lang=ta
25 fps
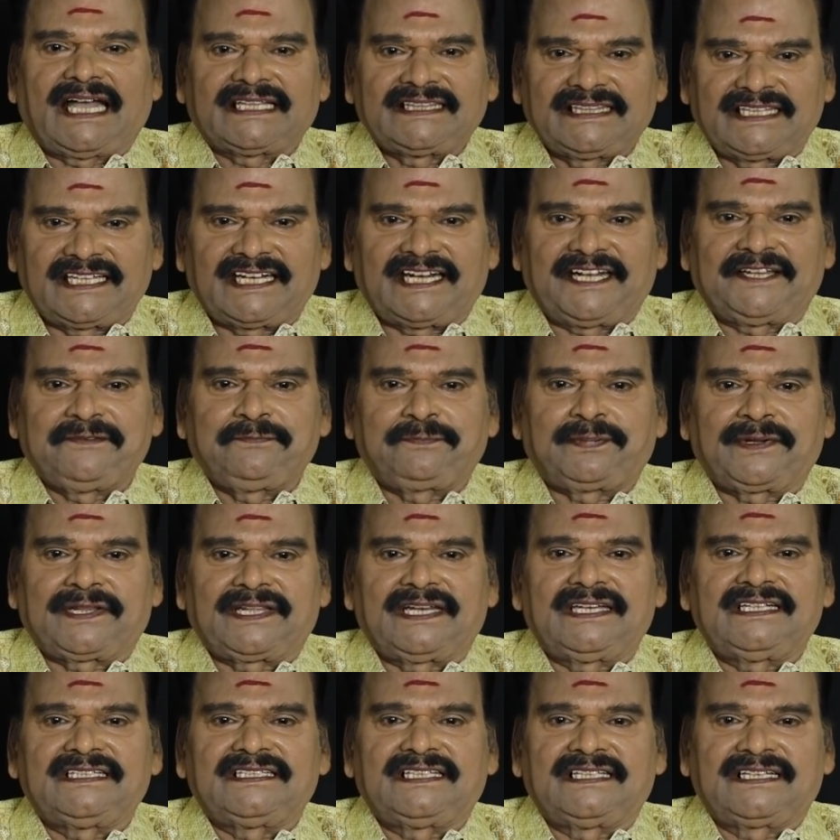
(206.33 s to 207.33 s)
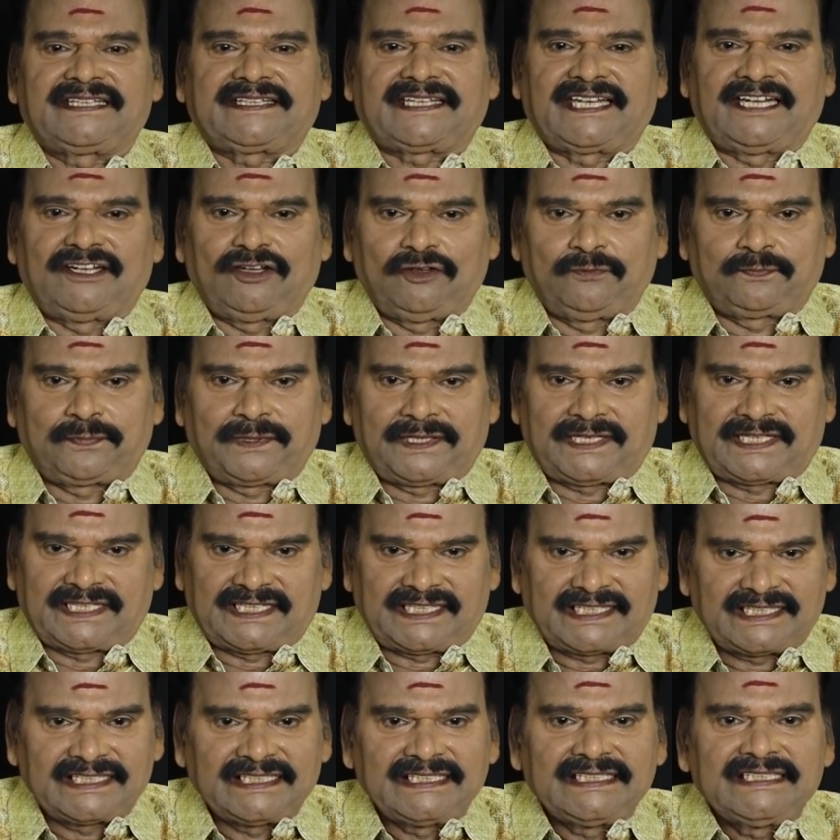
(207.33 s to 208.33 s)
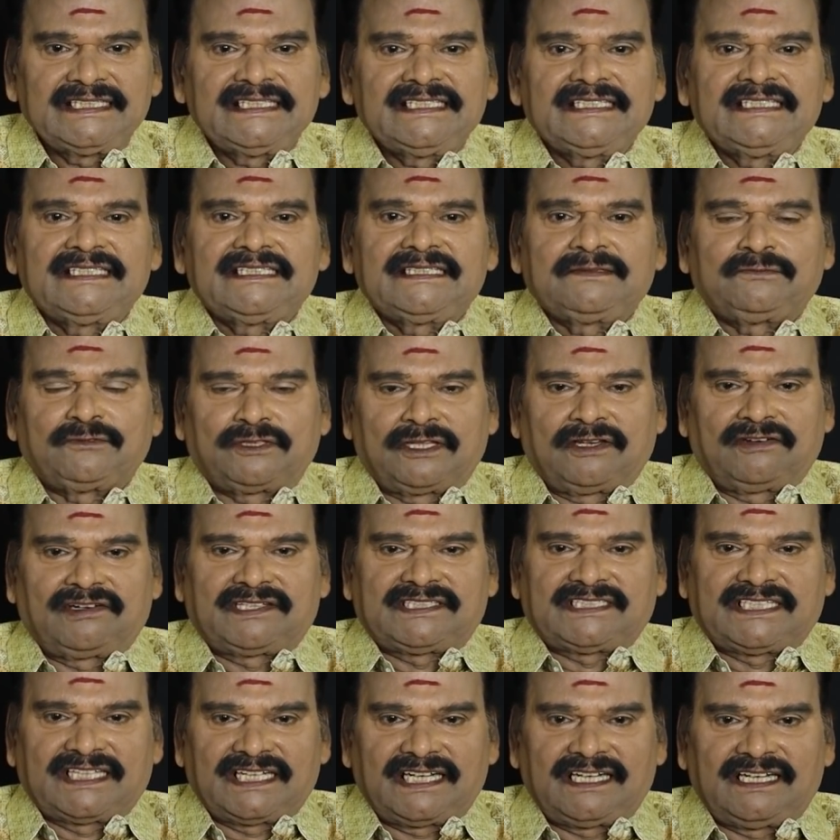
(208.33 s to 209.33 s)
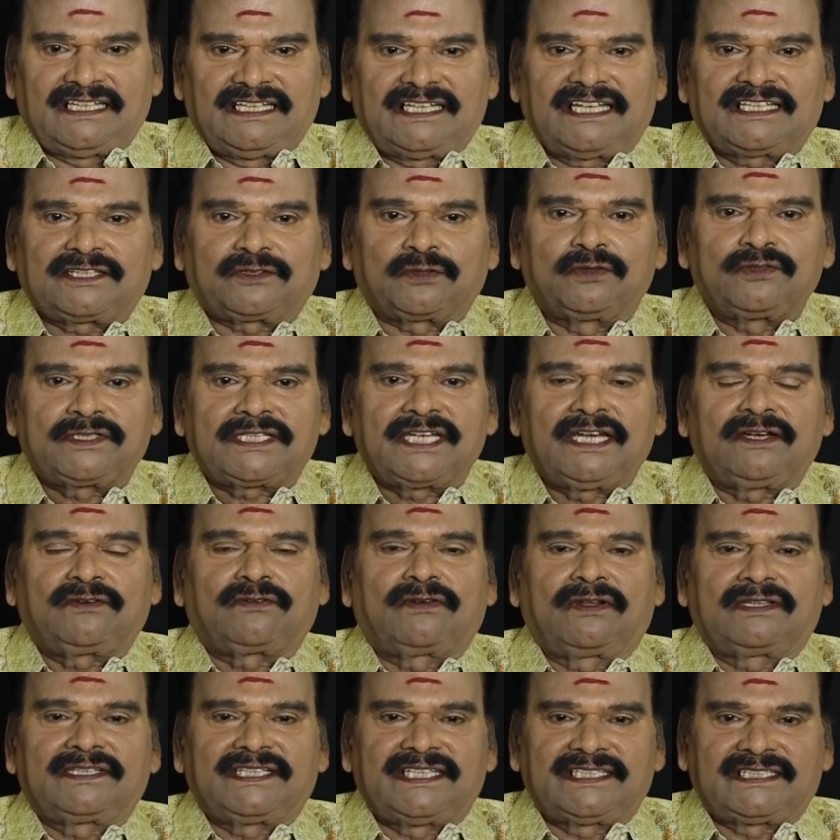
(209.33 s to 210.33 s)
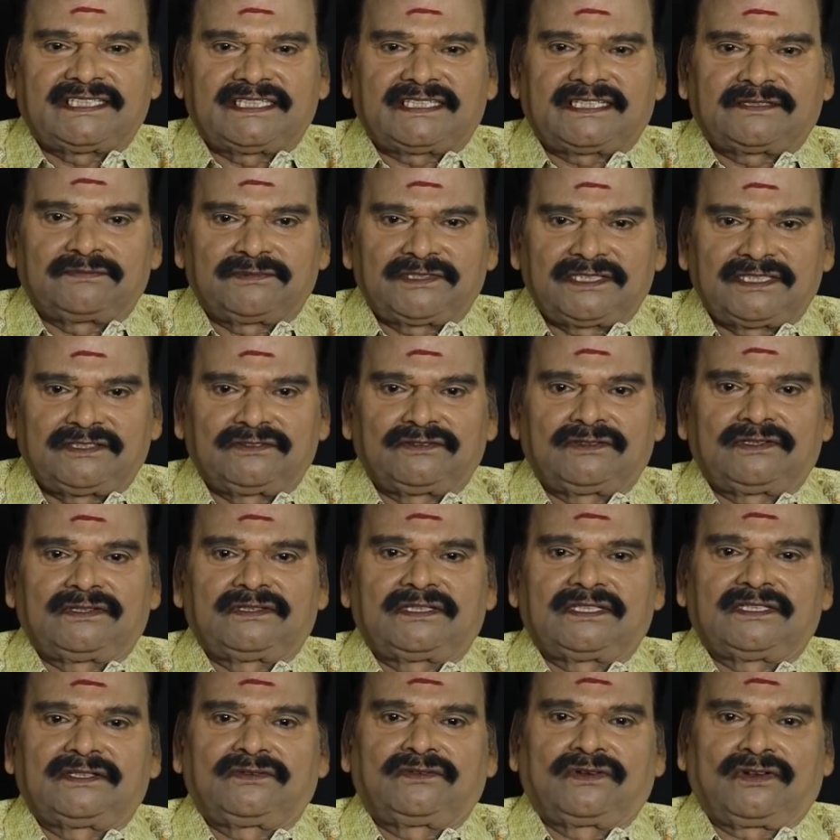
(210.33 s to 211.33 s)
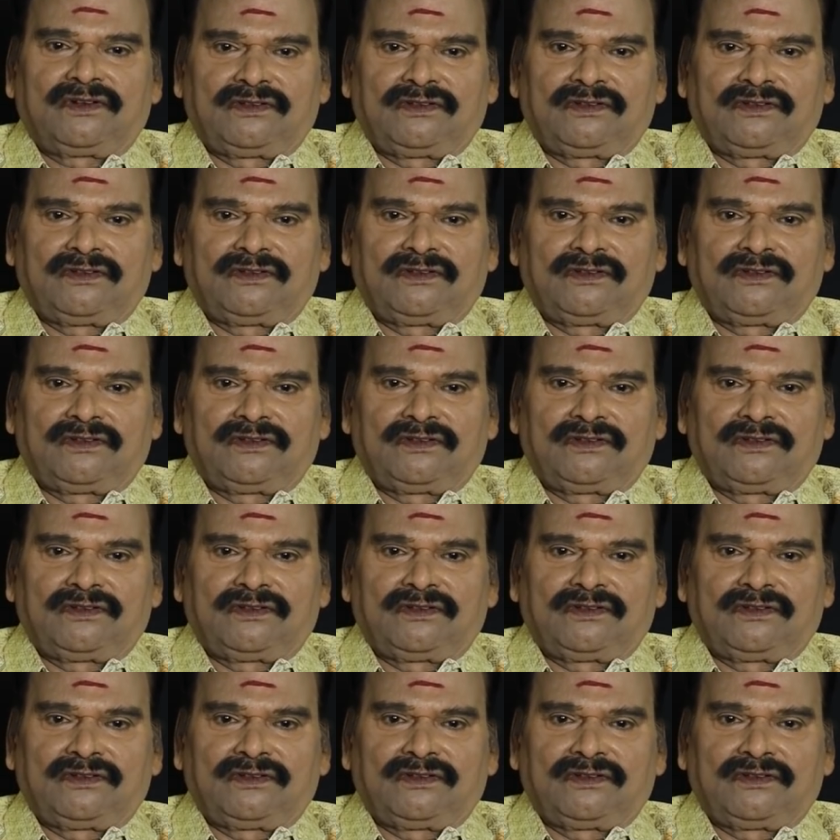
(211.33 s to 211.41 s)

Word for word: அந்த அடிப்படையில் இதை கேள்விப்பட்ட முதல்வர் ஜெயலலிதா தொட்டில் குழந்தை திட்டம் என்று ஒன்று